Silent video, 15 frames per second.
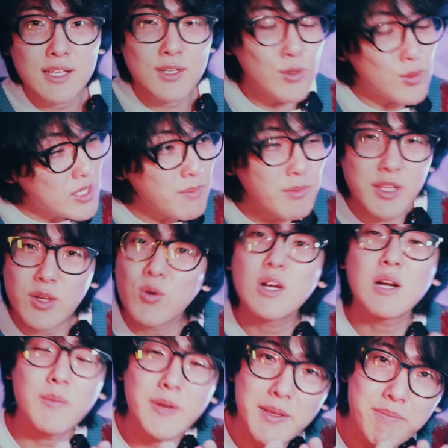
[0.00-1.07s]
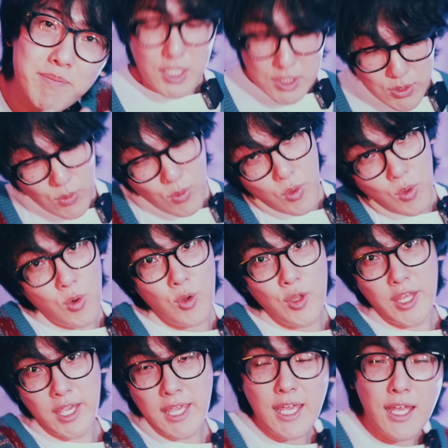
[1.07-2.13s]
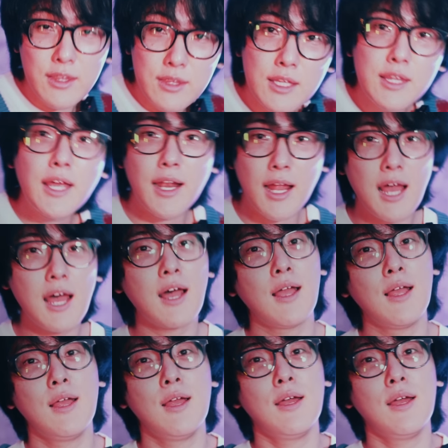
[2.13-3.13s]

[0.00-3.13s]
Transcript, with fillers: こうかもね、こうかもね。そうこうね、やってたら、